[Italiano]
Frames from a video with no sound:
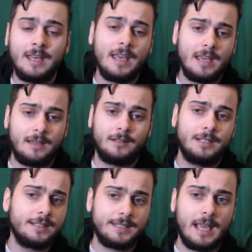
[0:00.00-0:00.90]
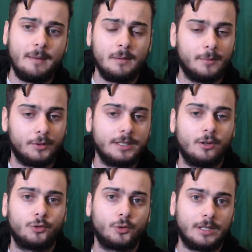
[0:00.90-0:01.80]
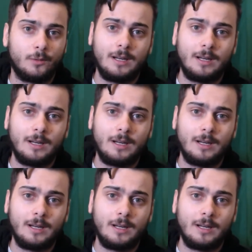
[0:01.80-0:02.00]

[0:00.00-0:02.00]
E insieme abbiamo dedotto che